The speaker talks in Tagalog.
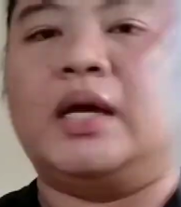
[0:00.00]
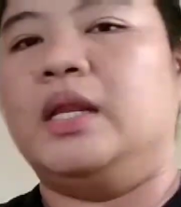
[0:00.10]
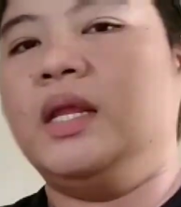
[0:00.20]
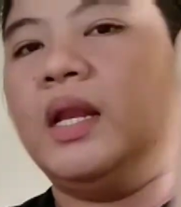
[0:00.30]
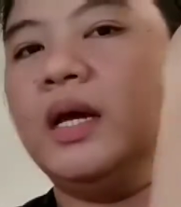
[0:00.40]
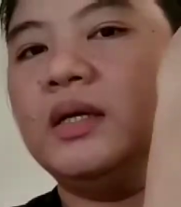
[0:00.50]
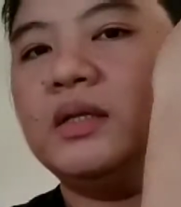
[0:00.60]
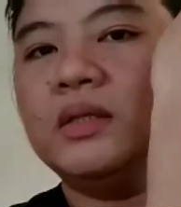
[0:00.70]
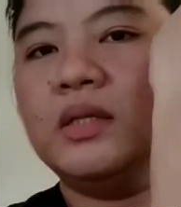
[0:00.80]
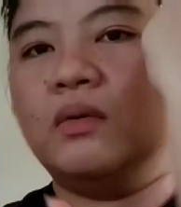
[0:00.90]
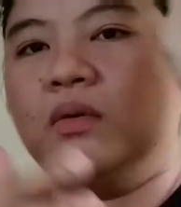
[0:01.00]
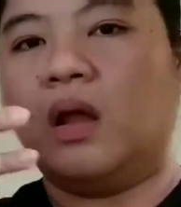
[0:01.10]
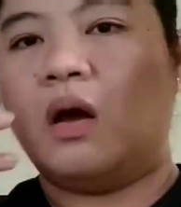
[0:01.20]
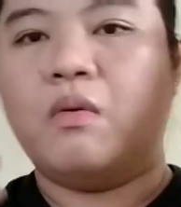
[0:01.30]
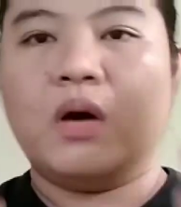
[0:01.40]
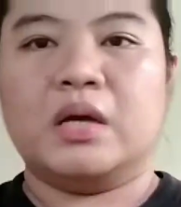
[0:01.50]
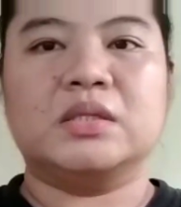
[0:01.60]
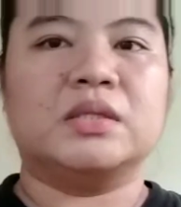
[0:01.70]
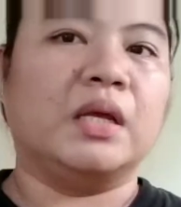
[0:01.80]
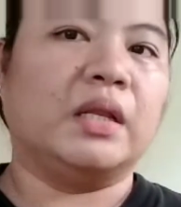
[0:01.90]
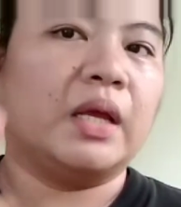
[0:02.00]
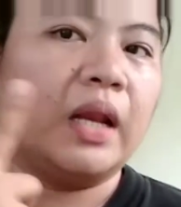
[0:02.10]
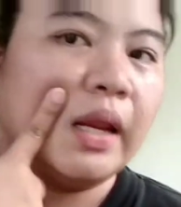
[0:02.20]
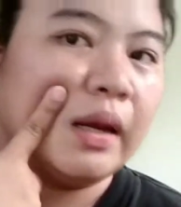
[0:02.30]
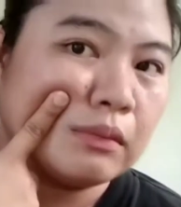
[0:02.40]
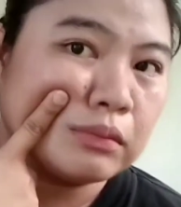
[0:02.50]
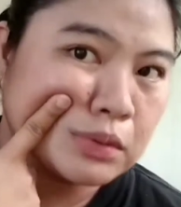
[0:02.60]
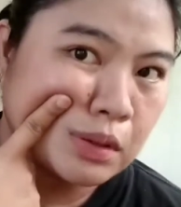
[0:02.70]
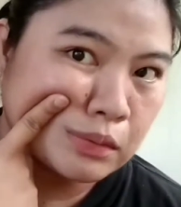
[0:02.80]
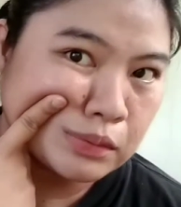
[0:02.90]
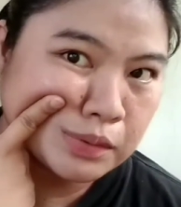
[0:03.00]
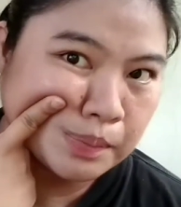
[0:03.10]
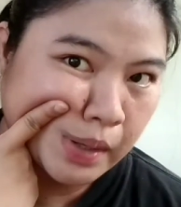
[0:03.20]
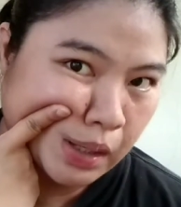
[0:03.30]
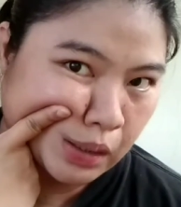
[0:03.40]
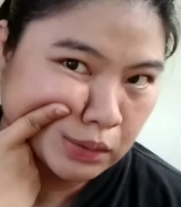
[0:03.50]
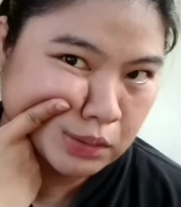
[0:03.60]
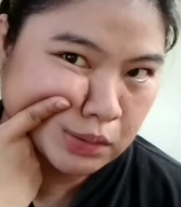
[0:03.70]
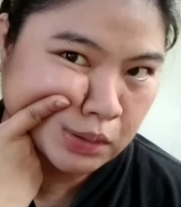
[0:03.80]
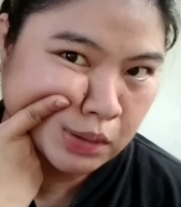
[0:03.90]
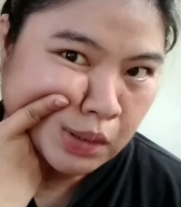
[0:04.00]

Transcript: kanilang sa akong lawas kay kailan akong sa akong face